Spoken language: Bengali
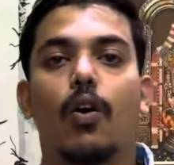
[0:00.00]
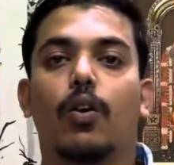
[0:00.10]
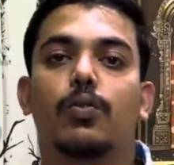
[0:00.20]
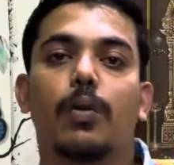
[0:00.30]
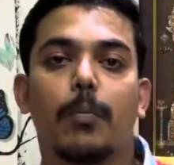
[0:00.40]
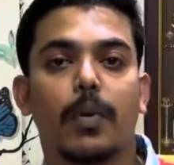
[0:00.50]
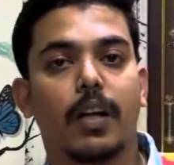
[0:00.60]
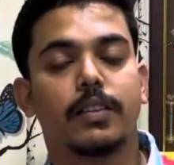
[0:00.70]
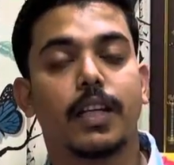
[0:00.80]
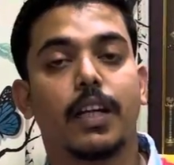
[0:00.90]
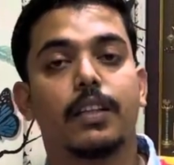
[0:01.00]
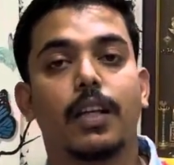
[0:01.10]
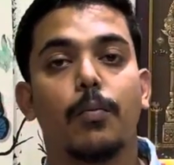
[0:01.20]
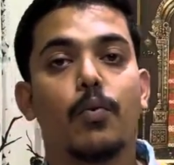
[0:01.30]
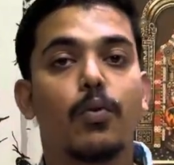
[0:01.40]
অথবা আপনারা সেখান
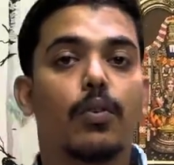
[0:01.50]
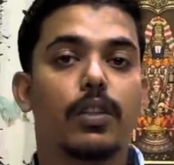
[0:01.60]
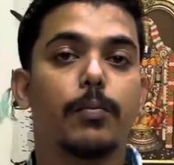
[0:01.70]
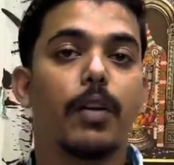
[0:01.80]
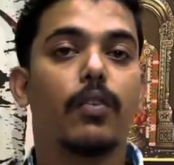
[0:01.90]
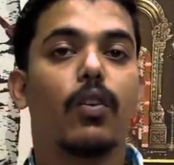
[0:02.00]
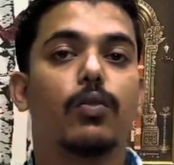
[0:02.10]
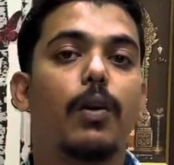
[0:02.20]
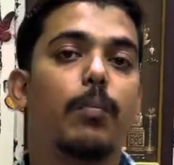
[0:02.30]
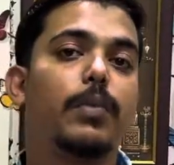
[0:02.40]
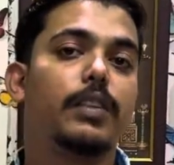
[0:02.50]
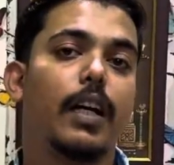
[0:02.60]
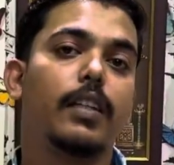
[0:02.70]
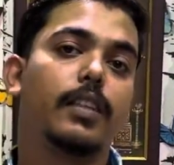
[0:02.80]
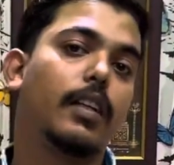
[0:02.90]
থেকে বুক করতে পারেন অথবা আপনি
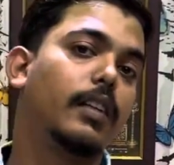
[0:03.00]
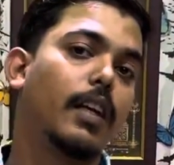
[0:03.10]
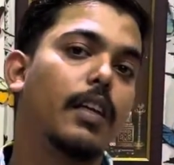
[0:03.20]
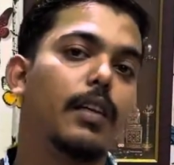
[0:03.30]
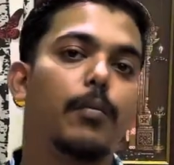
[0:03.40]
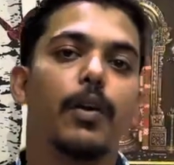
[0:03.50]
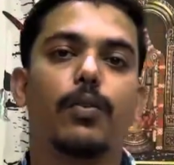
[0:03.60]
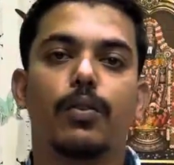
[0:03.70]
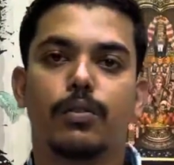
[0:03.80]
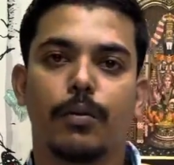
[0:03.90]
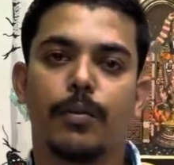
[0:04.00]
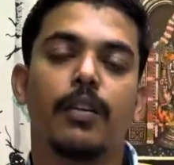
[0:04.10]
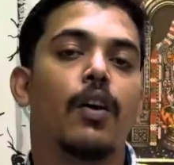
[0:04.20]
চাইলে সেখান থেকে ইএমআইও e করতে পারেন